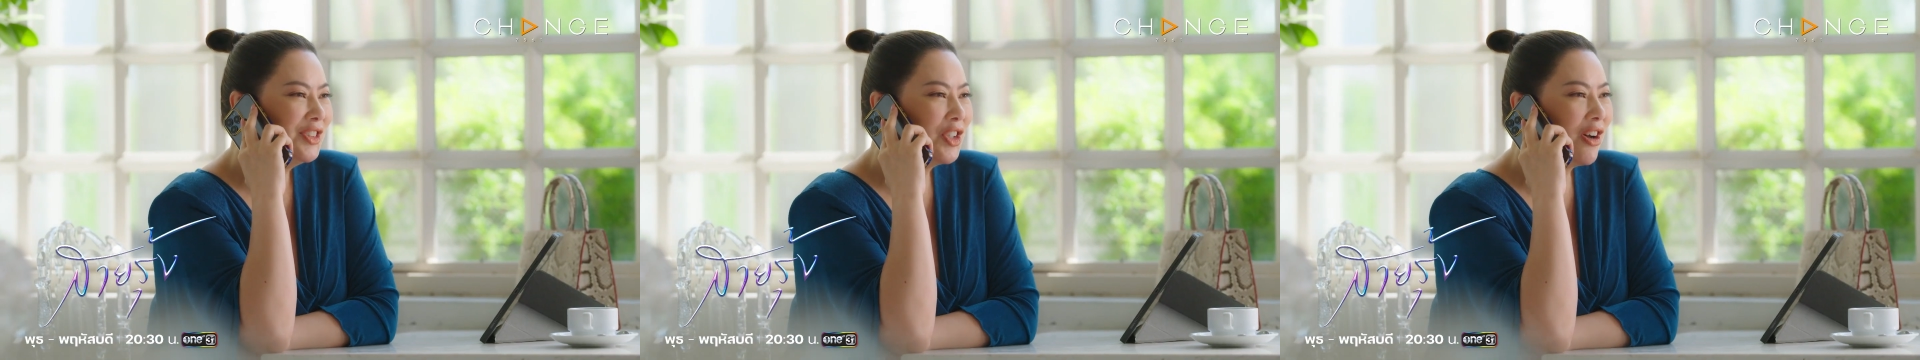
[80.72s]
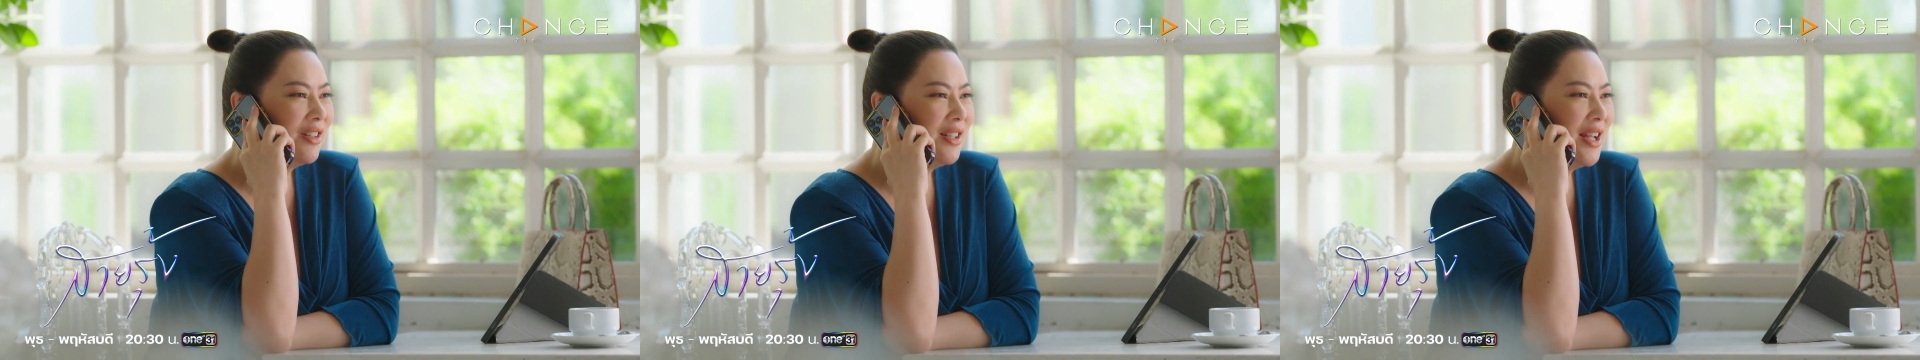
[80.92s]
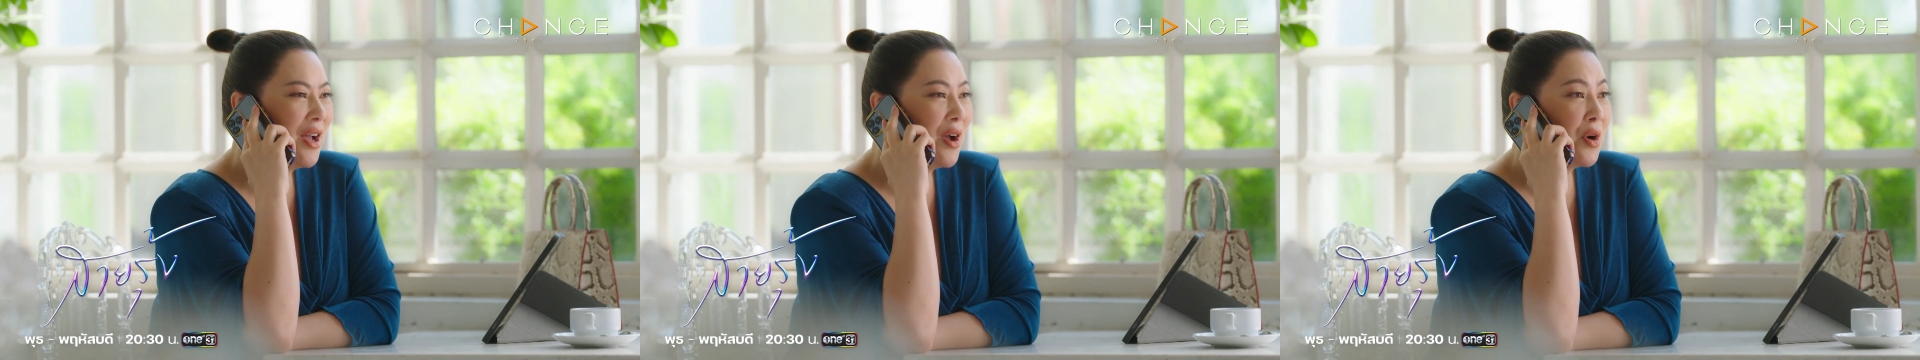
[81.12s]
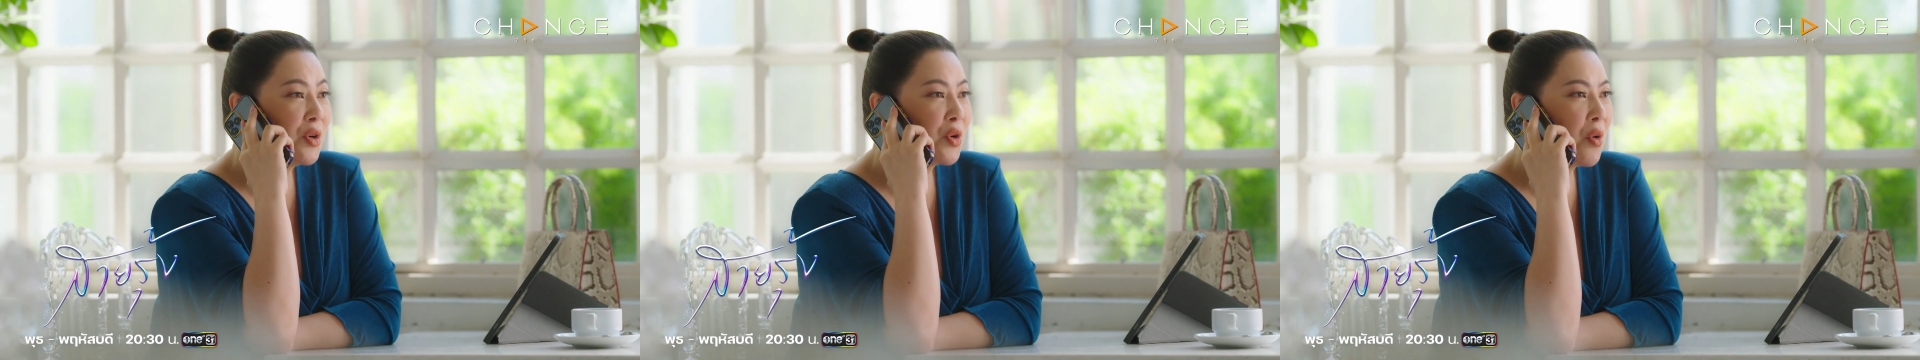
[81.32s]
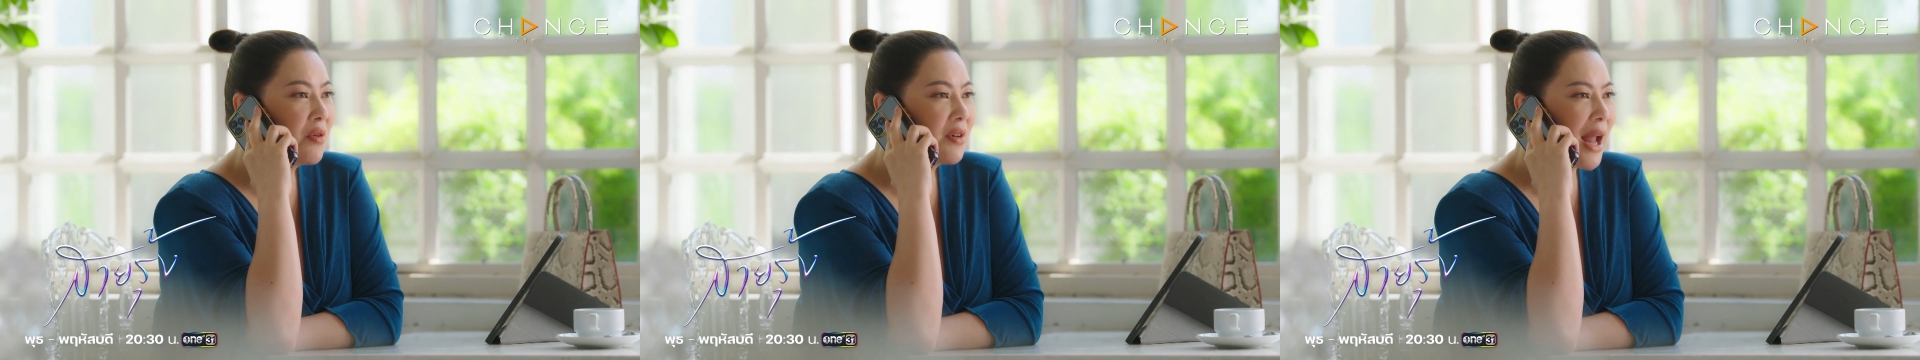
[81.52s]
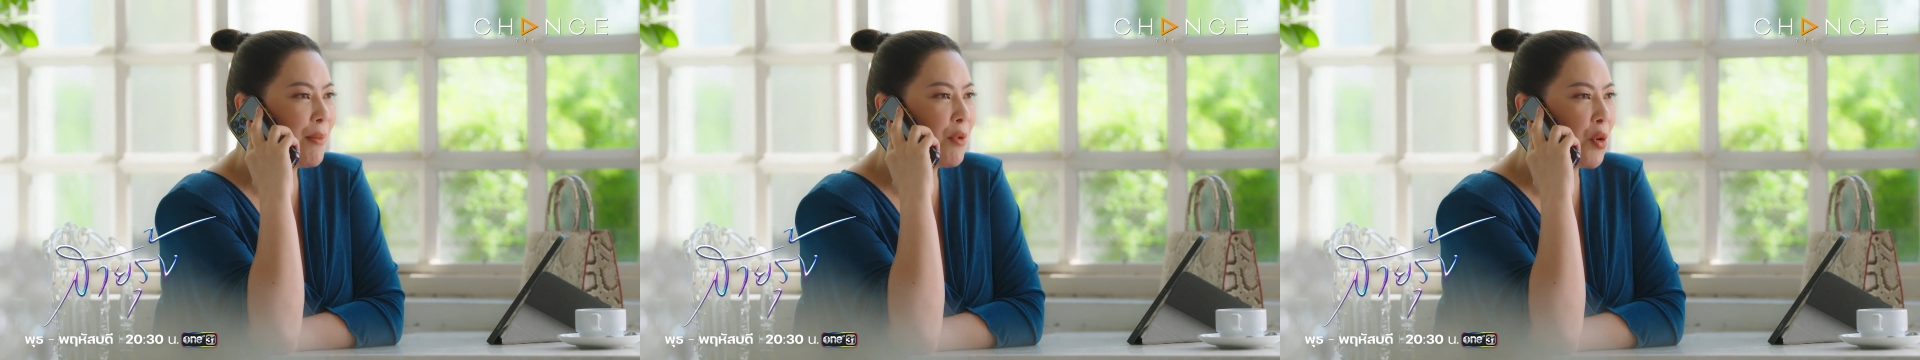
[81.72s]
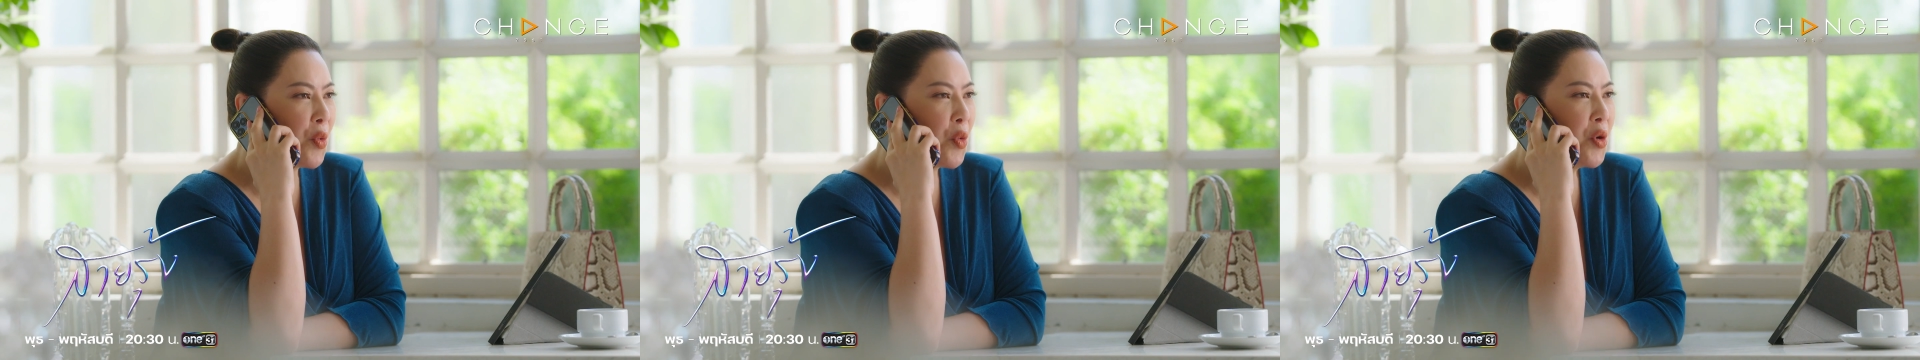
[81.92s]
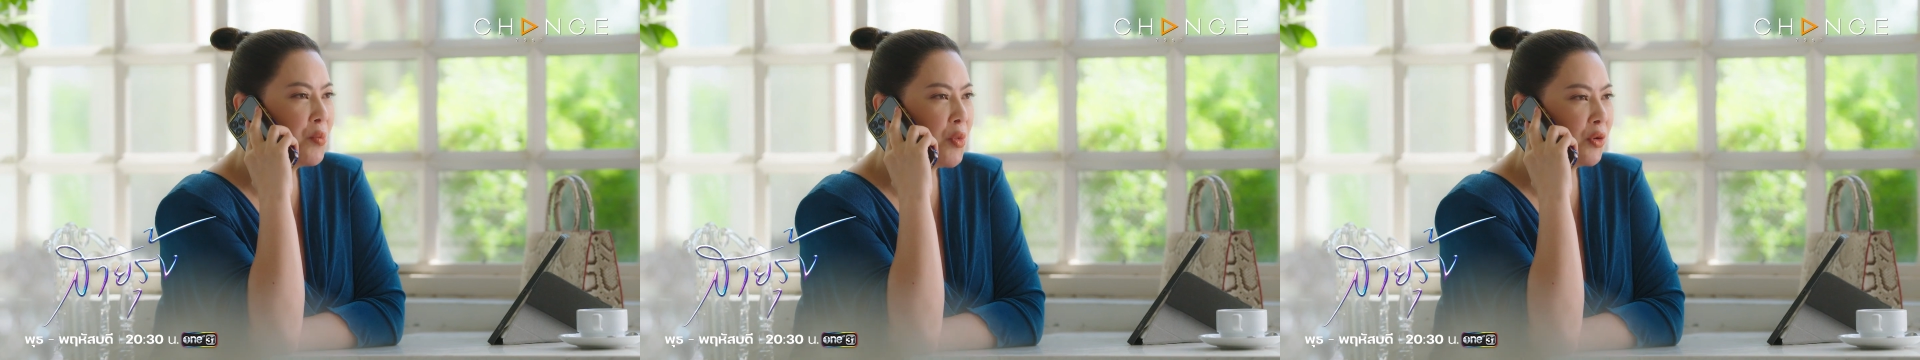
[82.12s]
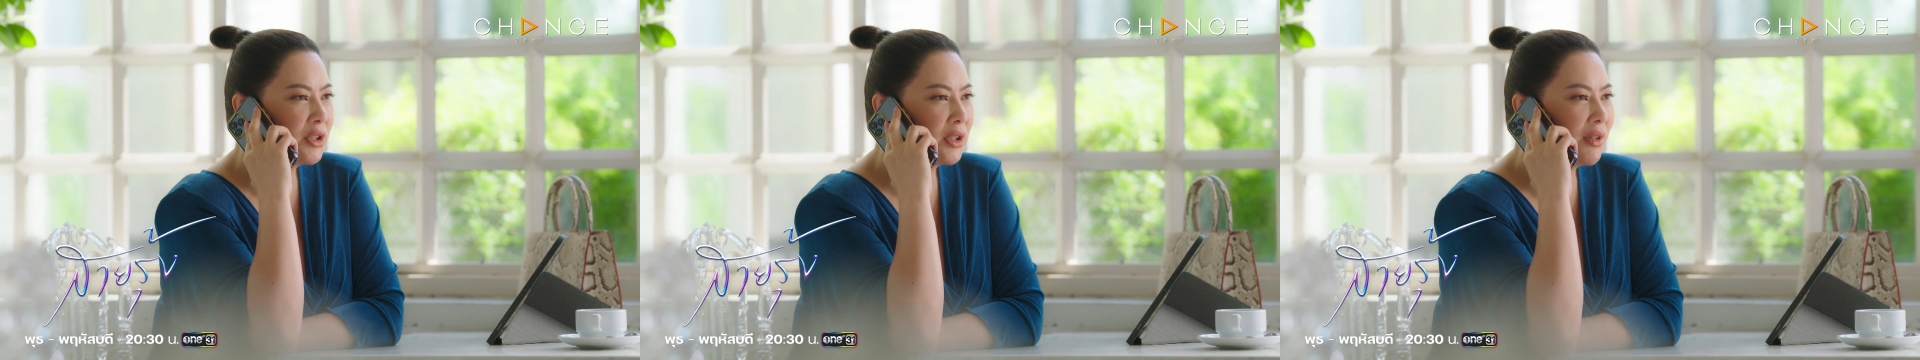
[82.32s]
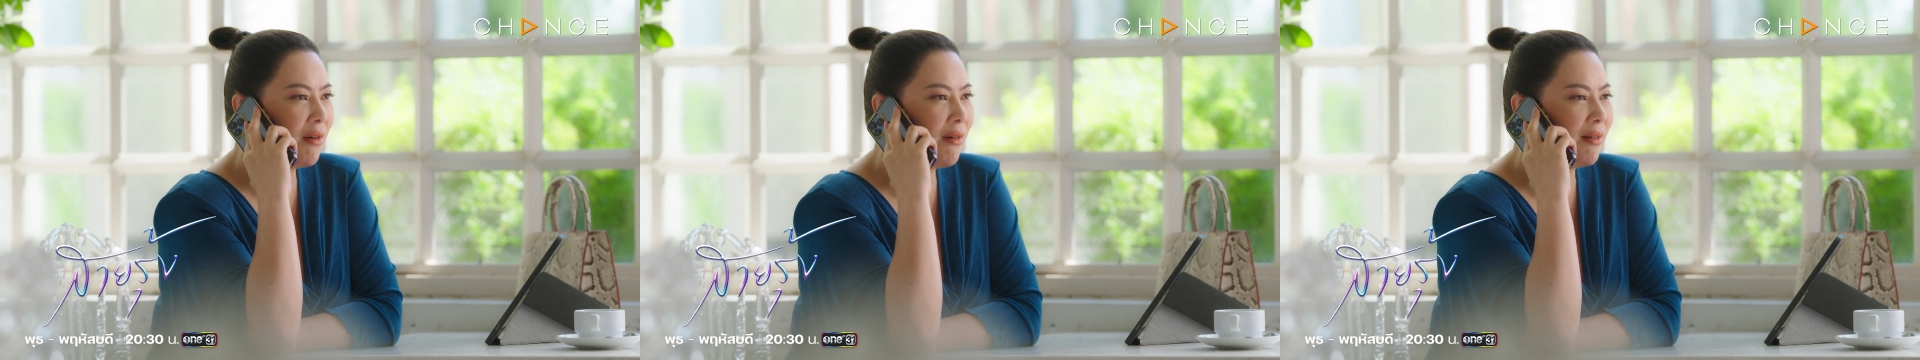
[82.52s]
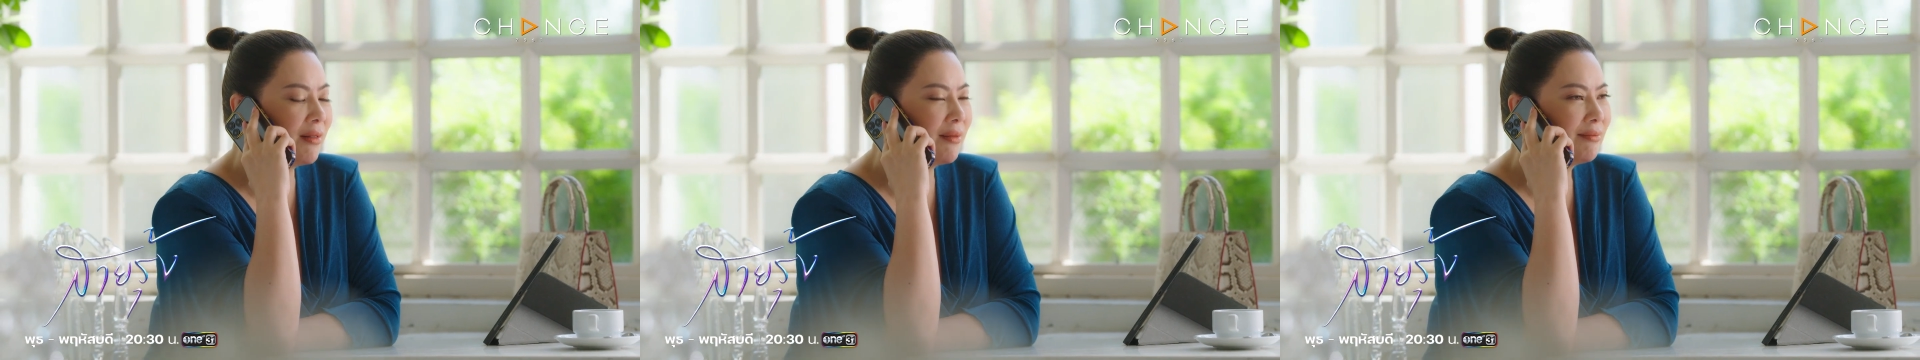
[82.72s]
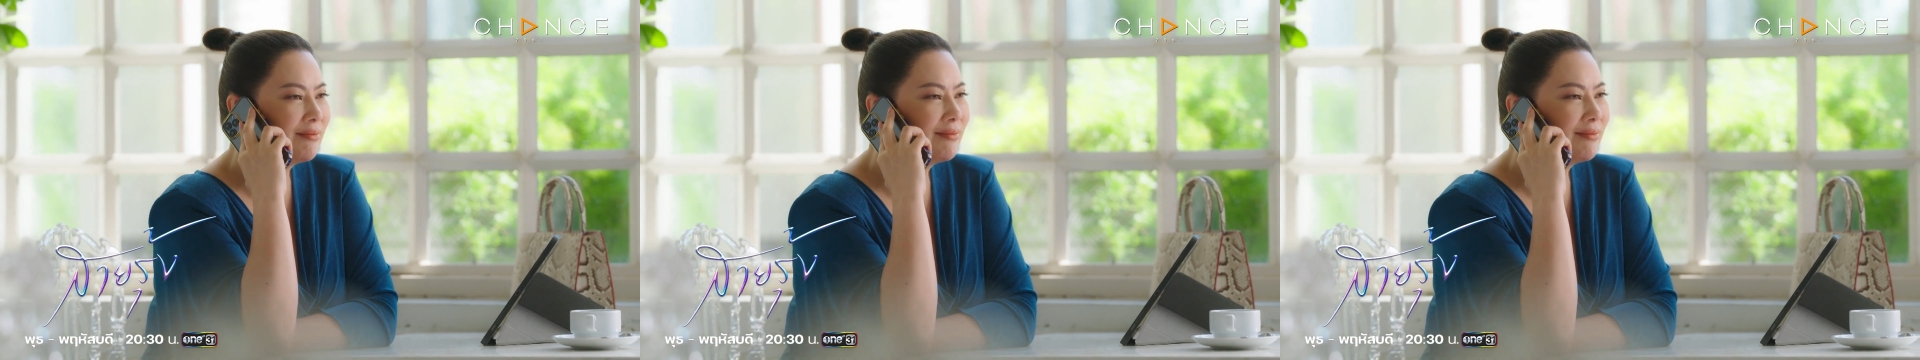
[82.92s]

ตอนนี้โรงแรมของคุณพงศธร